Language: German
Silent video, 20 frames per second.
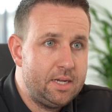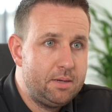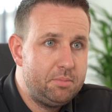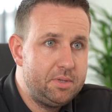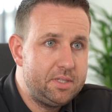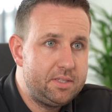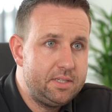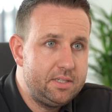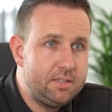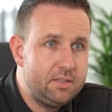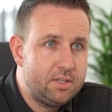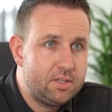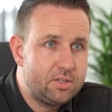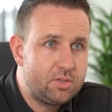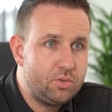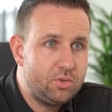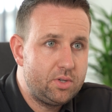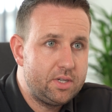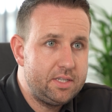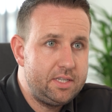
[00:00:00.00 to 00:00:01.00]
bis hin
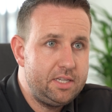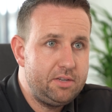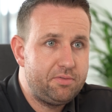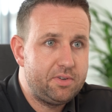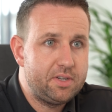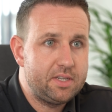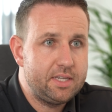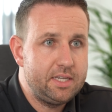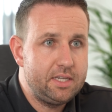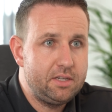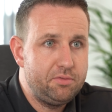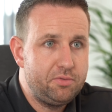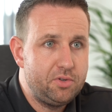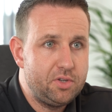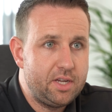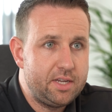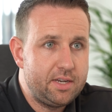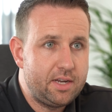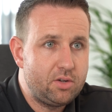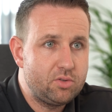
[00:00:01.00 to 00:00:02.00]
zu Kreditverträge für
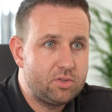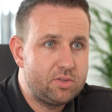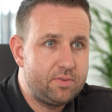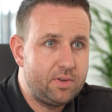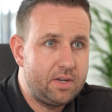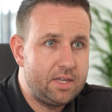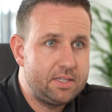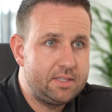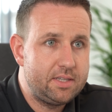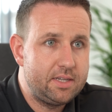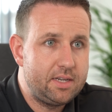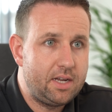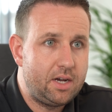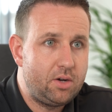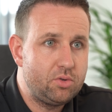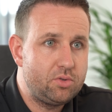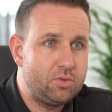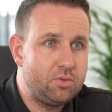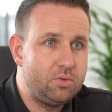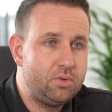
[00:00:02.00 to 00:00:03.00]
dein Haus, vielleicht dein
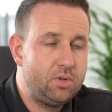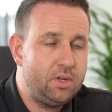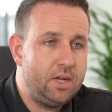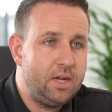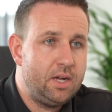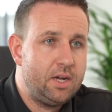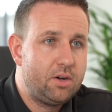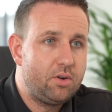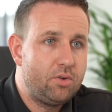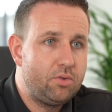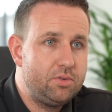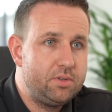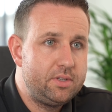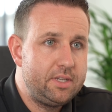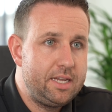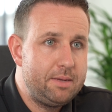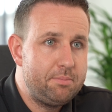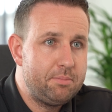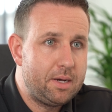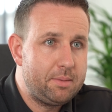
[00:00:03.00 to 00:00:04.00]
Auto und
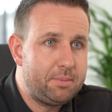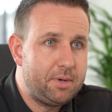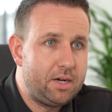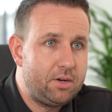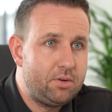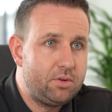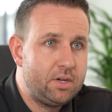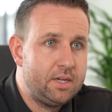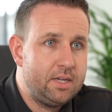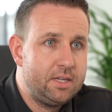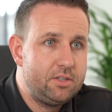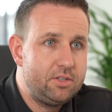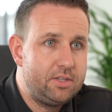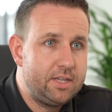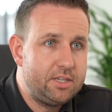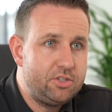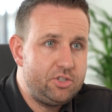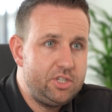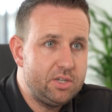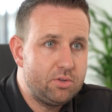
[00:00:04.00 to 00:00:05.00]
eben aber auch
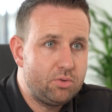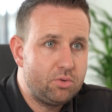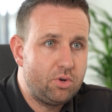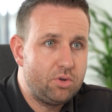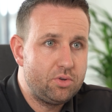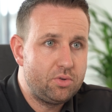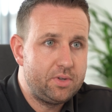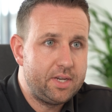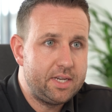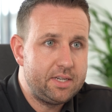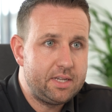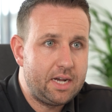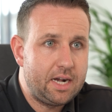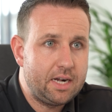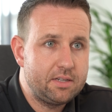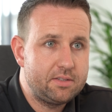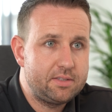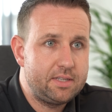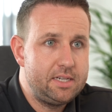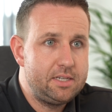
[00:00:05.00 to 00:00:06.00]
dein Girokonto, dein
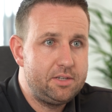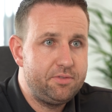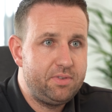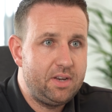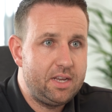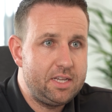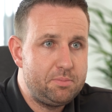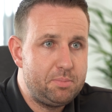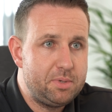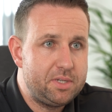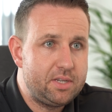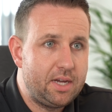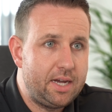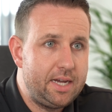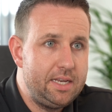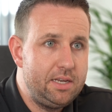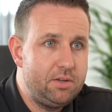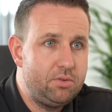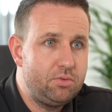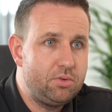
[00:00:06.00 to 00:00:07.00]
Tagesgeld, vielleicht
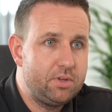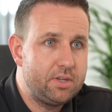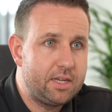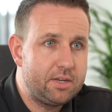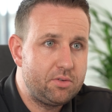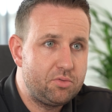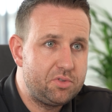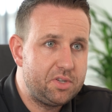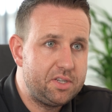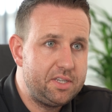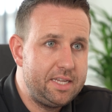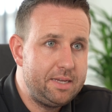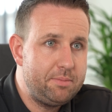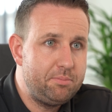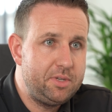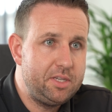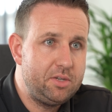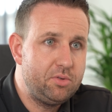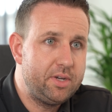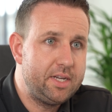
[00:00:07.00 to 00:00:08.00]
Beteiligungen an
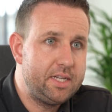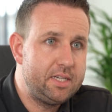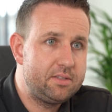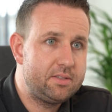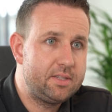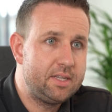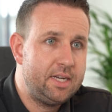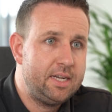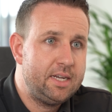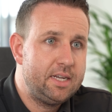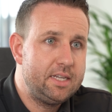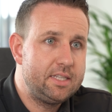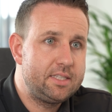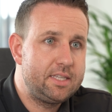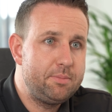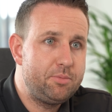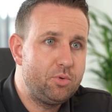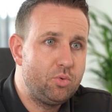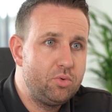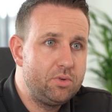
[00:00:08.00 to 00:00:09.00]
Unternehmen, die du hältst. Es
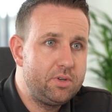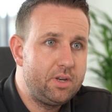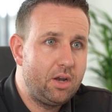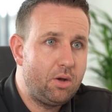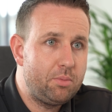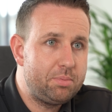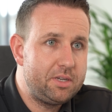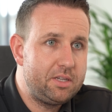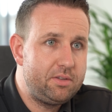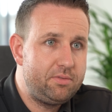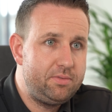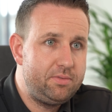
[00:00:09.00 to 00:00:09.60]
gibt unglaublich